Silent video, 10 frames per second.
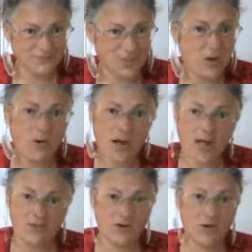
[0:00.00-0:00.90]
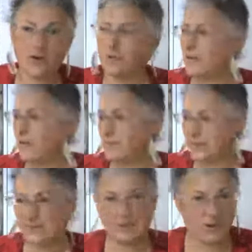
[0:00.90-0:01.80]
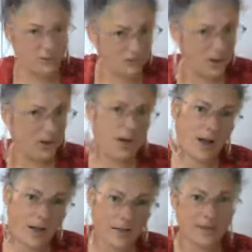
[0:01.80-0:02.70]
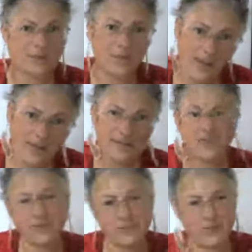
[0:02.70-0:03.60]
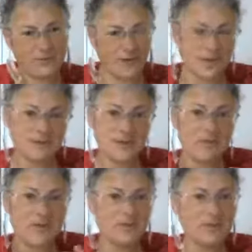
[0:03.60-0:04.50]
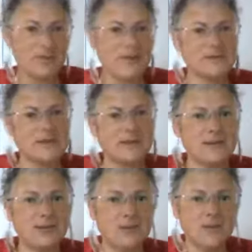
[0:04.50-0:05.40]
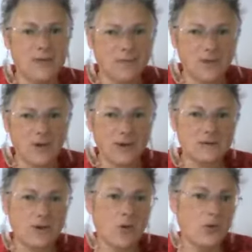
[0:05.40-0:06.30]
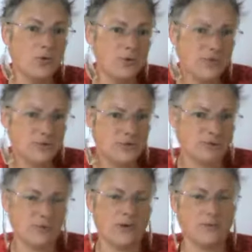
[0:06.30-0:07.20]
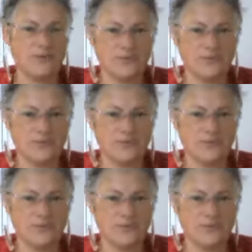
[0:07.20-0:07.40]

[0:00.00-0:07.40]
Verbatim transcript: Non, avant, il est passé parfois à quatre pattes, parfois, voilà, ça lui a demandé un certain nombre d'efforts et ça, on l'oublie souvent.